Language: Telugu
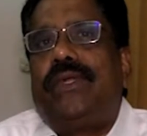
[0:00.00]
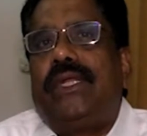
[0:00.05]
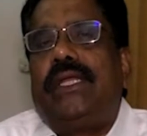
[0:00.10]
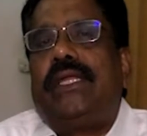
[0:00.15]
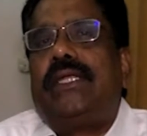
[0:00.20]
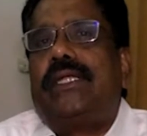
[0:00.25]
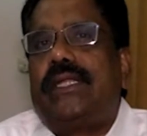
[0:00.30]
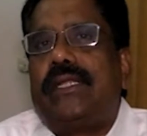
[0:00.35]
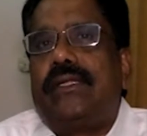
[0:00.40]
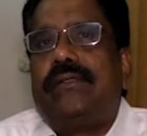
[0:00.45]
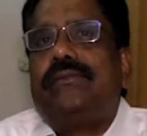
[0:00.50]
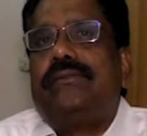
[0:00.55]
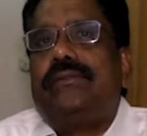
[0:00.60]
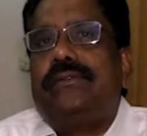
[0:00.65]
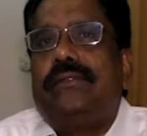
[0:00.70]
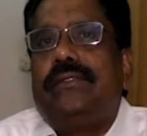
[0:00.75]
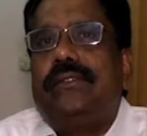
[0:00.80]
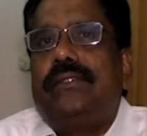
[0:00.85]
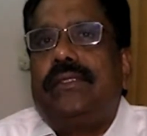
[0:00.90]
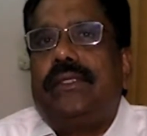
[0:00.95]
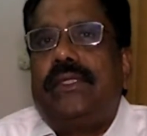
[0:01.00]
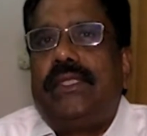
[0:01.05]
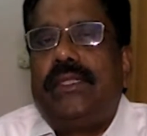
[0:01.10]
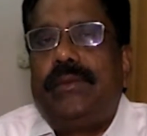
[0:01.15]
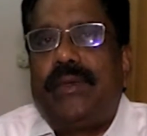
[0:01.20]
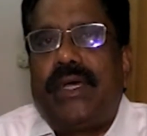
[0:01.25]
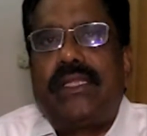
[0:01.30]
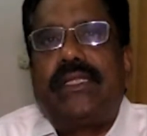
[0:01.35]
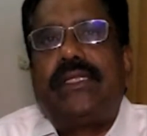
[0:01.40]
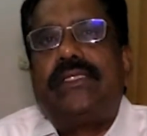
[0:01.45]
ఒడిగట్టారు ఇది
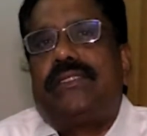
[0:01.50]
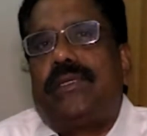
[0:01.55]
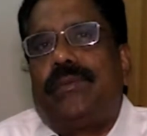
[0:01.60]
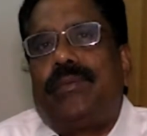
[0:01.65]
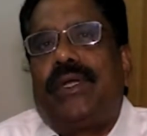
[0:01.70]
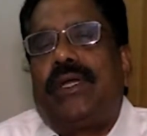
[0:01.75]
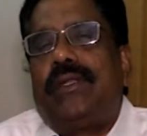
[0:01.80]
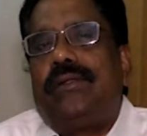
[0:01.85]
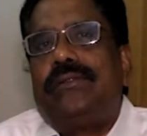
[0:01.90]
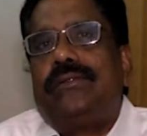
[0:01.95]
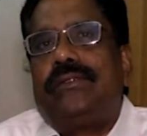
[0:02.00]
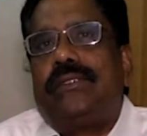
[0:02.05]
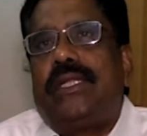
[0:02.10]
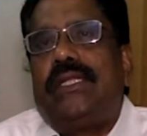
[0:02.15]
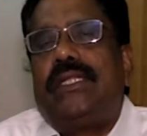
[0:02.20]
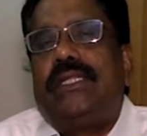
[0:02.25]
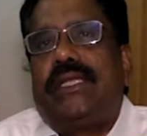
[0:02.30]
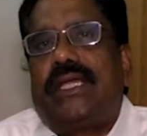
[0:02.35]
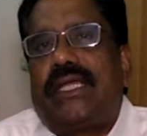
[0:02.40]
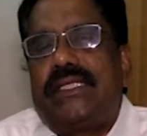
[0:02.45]
మాత్రం చెప్పగలుగుతున్నాను ఇది